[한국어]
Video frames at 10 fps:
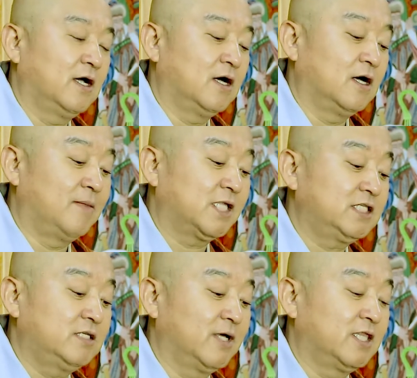어, 아,
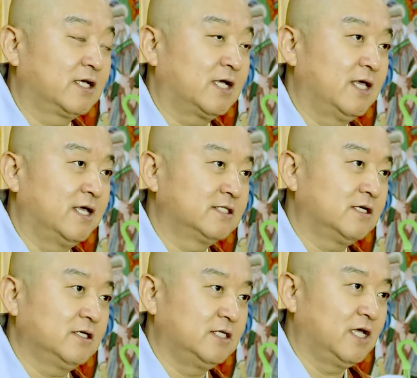맞지만
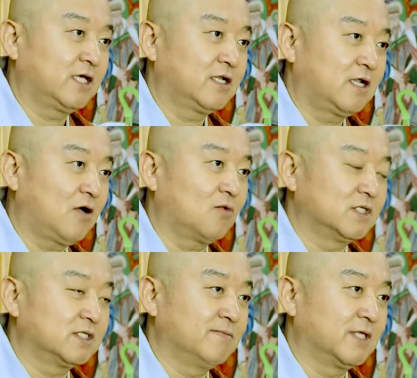니까에서 이야기를 하고
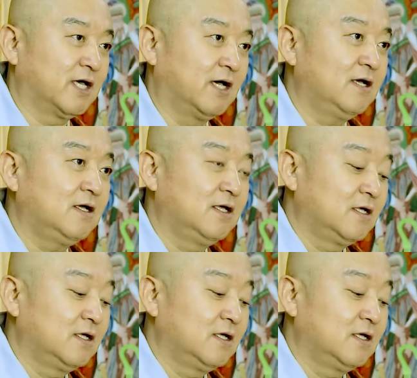있습니다.